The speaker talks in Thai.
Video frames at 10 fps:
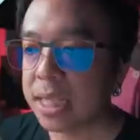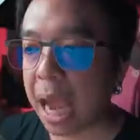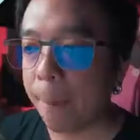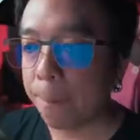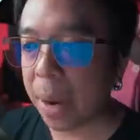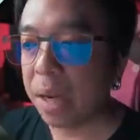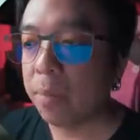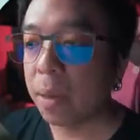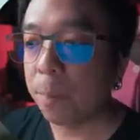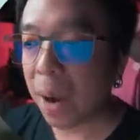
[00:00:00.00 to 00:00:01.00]
จะเป็น
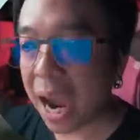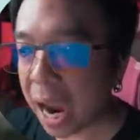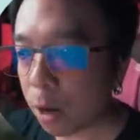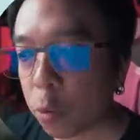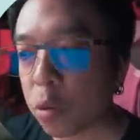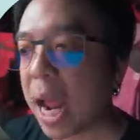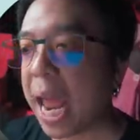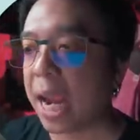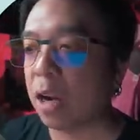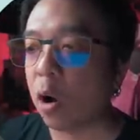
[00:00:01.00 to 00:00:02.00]
เหมือนภาคแร
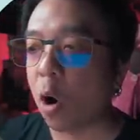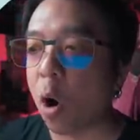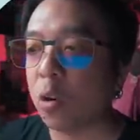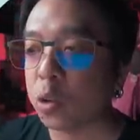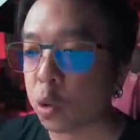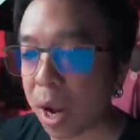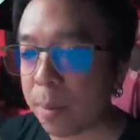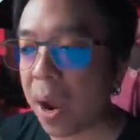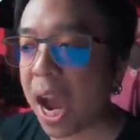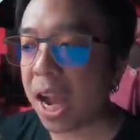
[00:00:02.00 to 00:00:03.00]
กของไตร
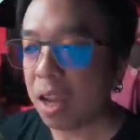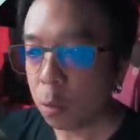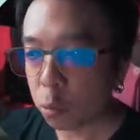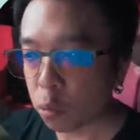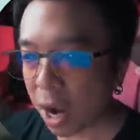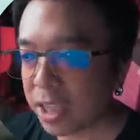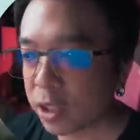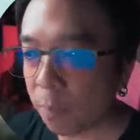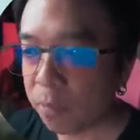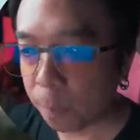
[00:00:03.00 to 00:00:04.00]
ภาค
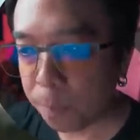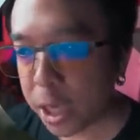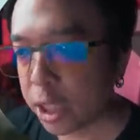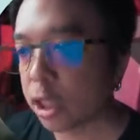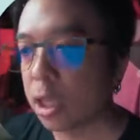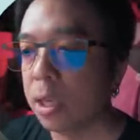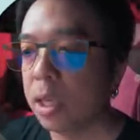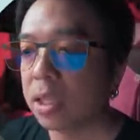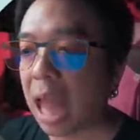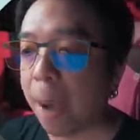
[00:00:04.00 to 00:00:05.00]
Rise of the Beast
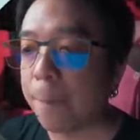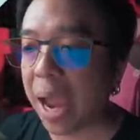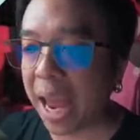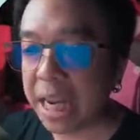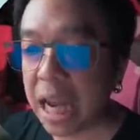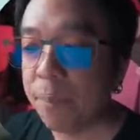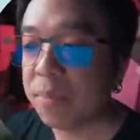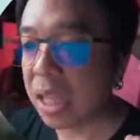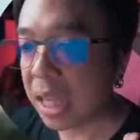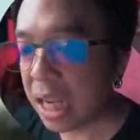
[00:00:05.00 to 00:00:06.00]
ตามแผนเดิม
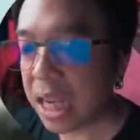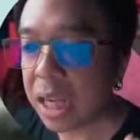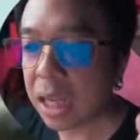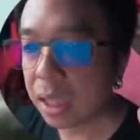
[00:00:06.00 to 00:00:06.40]
ที่